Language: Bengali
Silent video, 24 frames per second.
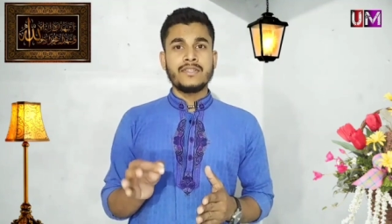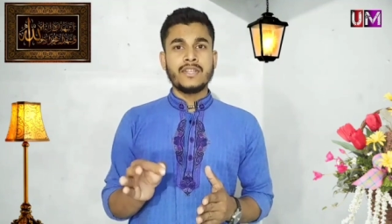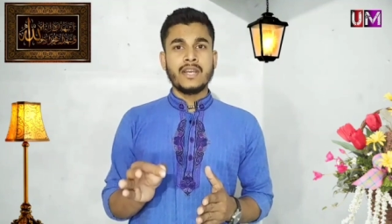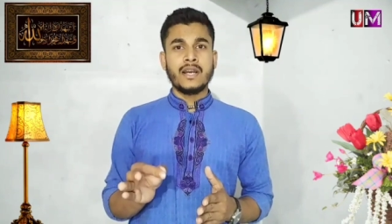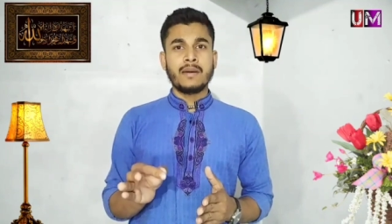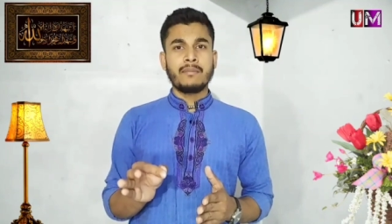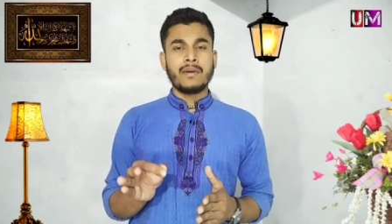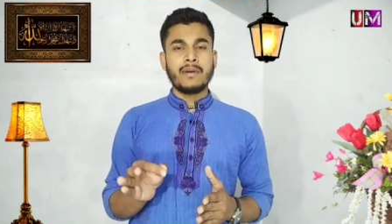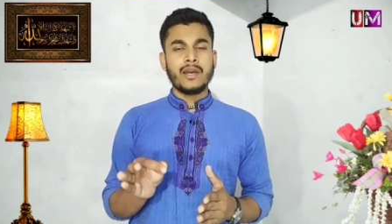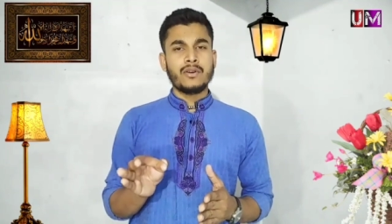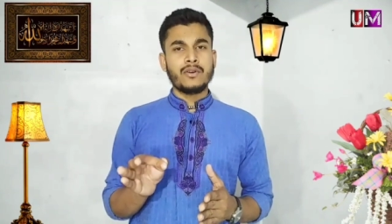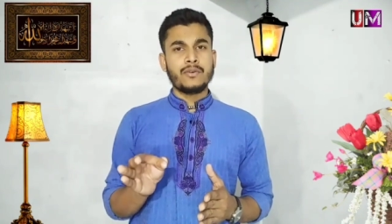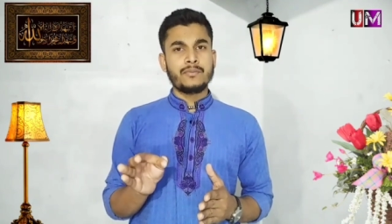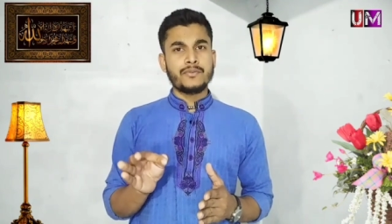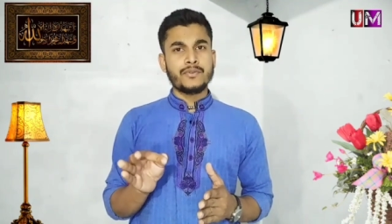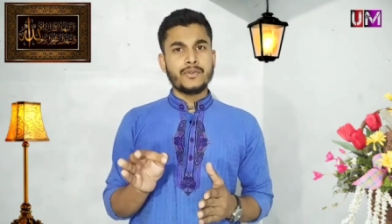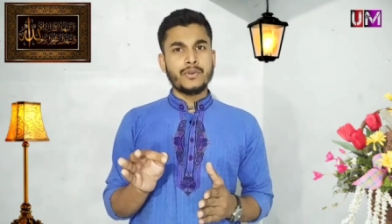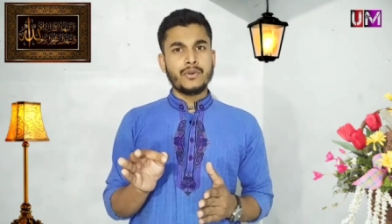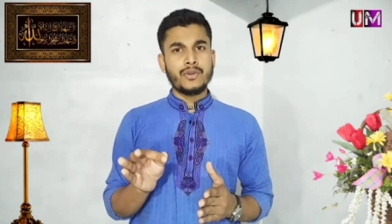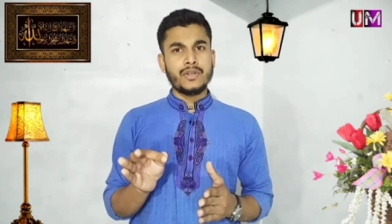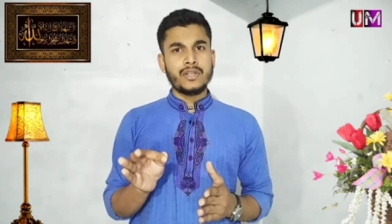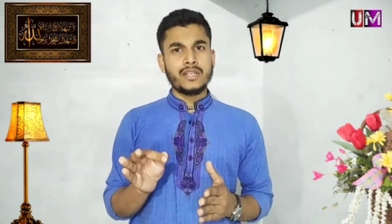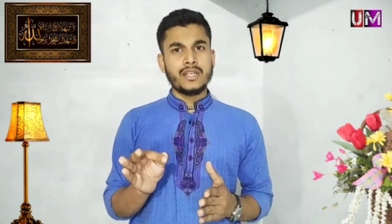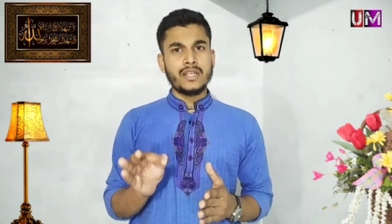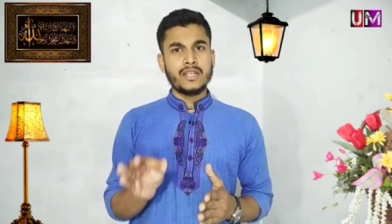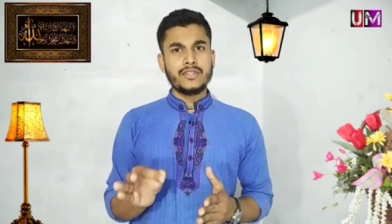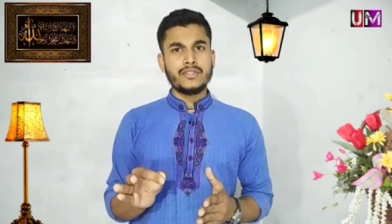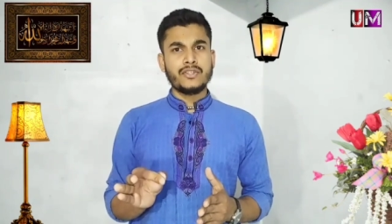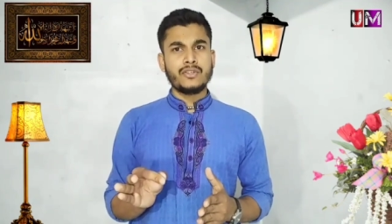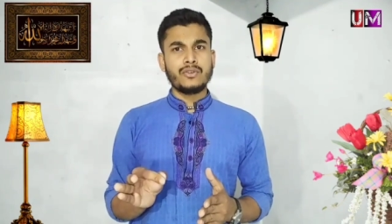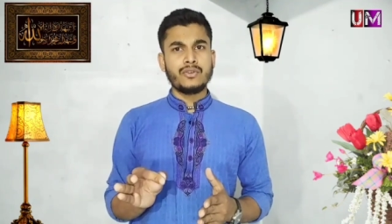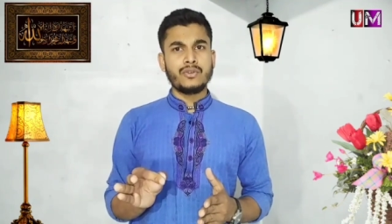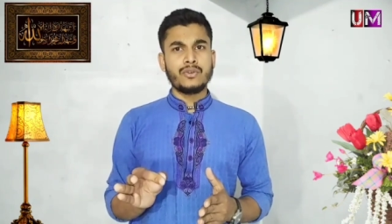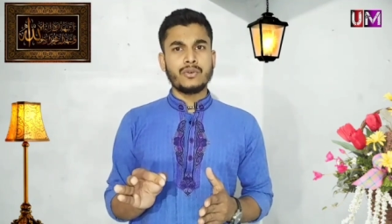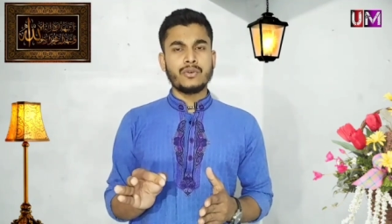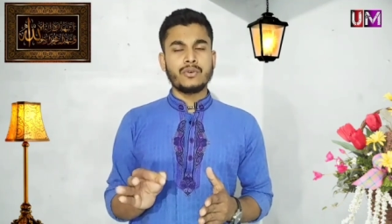যা মানব শরীরের
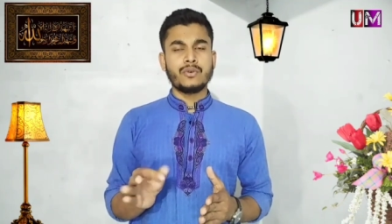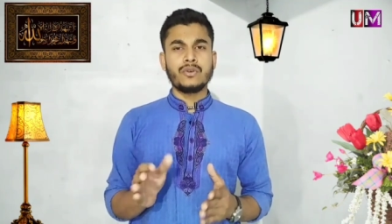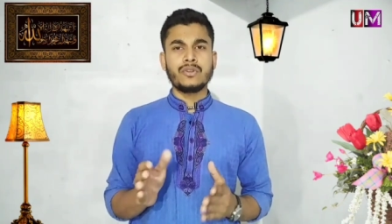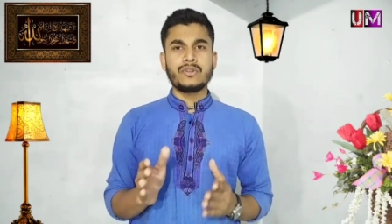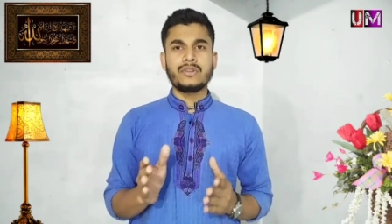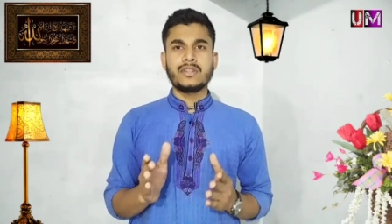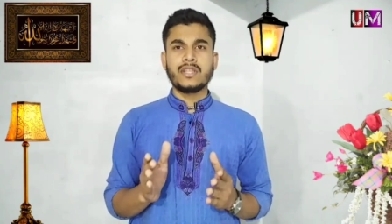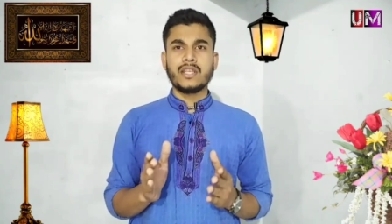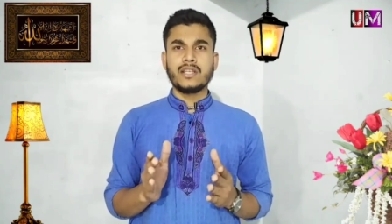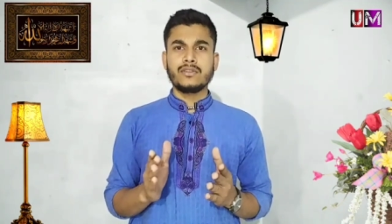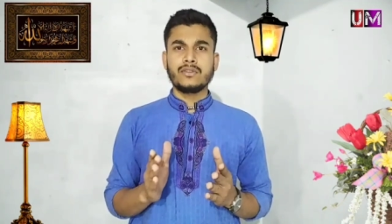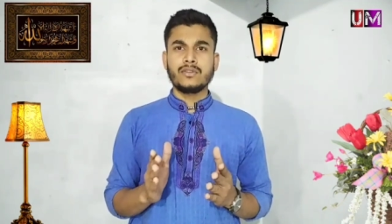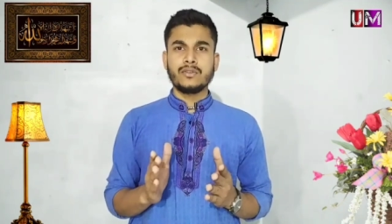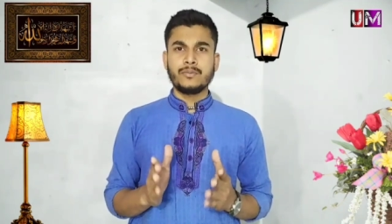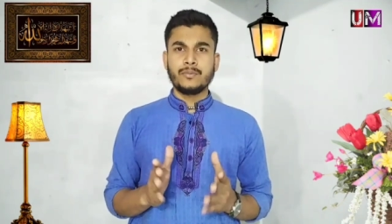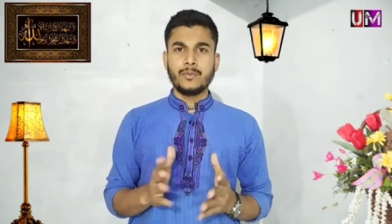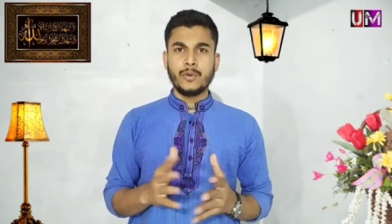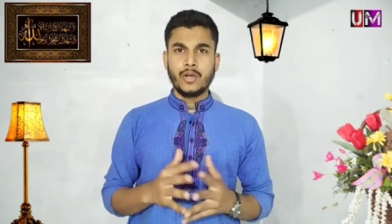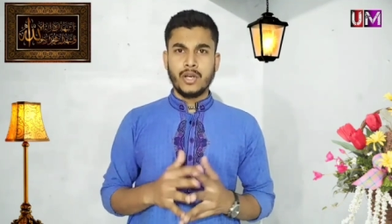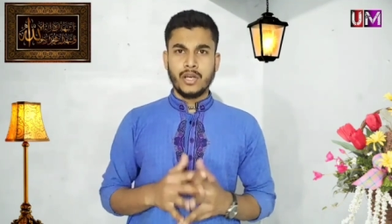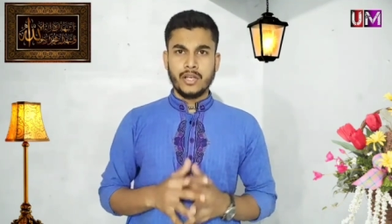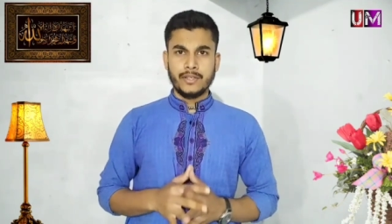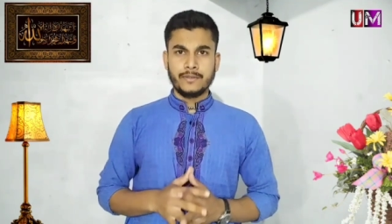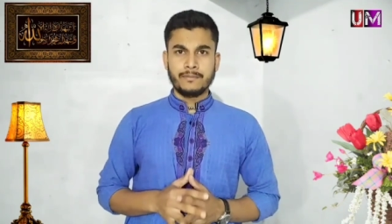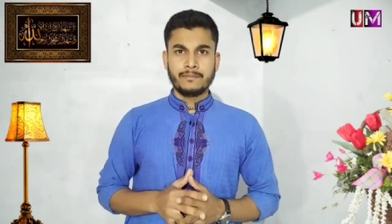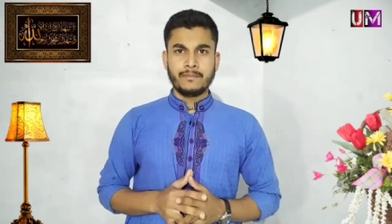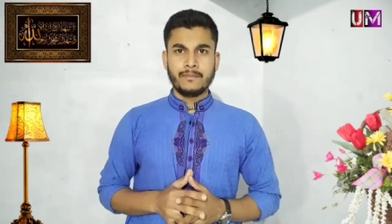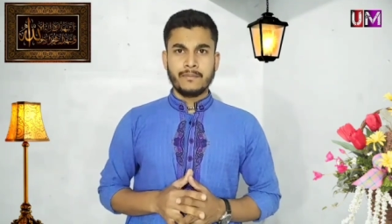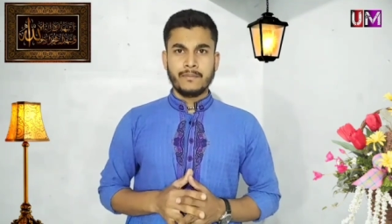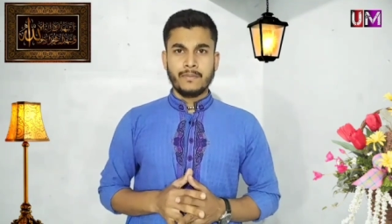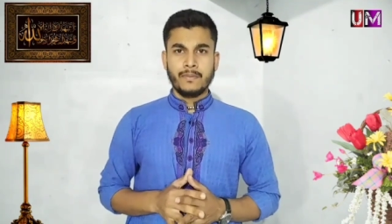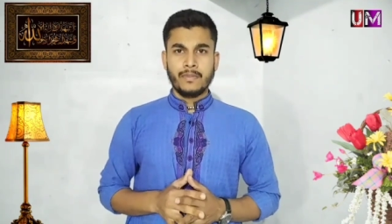জন্য অত্যন্ত উপকারী